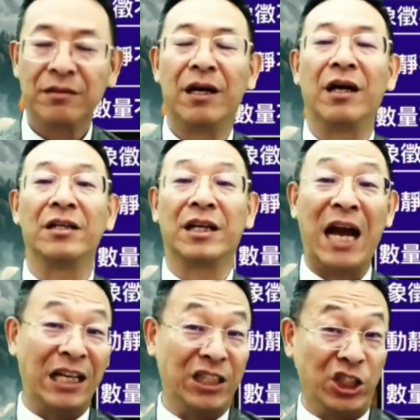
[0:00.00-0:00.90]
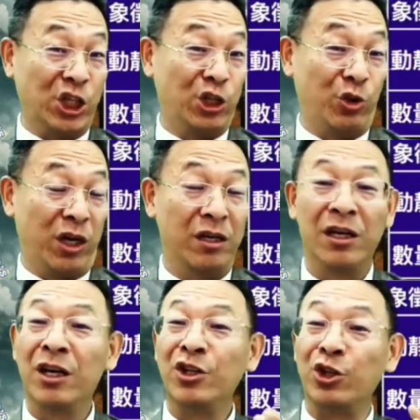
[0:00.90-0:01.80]
啊，你看着自己的罪，
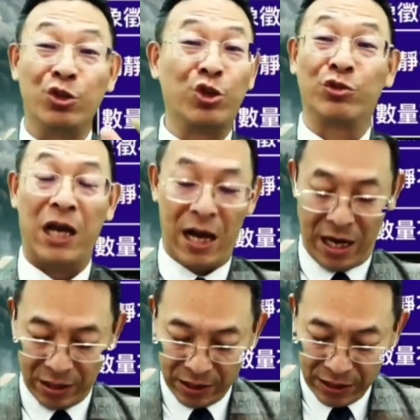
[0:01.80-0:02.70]
你就受伤害；